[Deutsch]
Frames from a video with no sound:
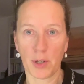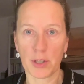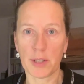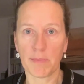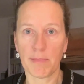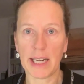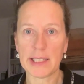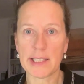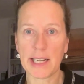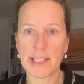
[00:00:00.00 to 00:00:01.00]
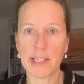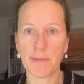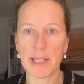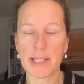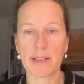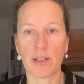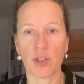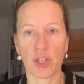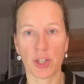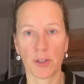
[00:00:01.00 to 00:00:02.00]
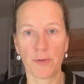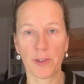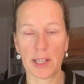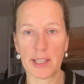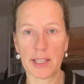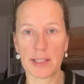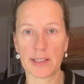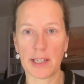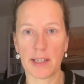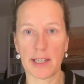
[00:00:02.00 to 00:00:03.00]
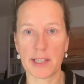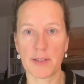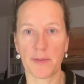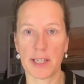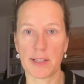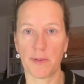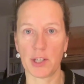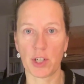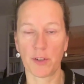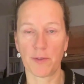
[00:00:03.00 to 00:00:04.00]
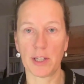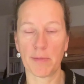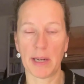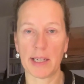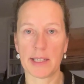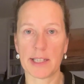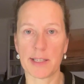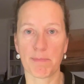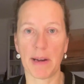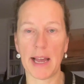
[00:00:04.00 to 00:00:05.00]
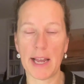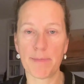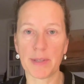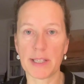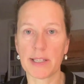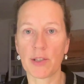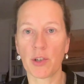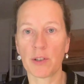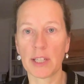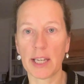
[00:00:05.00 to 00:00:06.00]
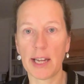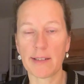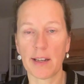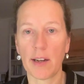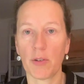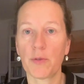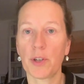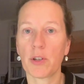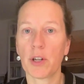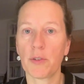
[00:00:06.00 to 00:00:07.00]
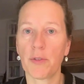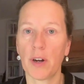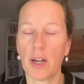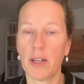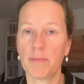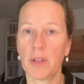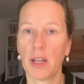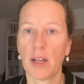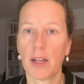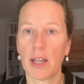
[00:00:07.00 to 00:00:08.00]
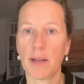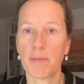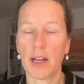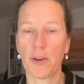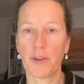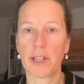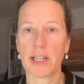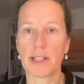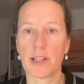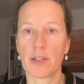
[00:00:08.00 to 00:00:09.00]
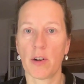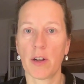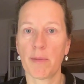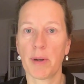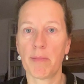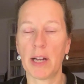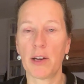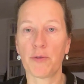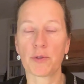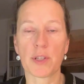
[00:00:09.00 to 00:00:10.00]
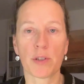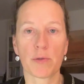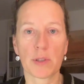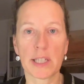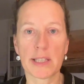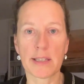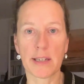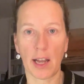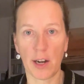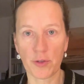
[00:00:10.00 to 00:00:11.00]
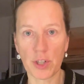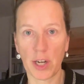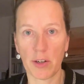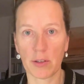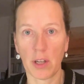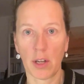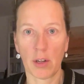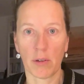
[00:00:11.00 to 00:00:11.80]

Und macht das Ganze am besten schriftlich, denn das, was wir schriftlich machen, das bleibt, das ist konkreter und wir können vor allem im Laufe der Saison immer mal auf unsere Notizen draufschauen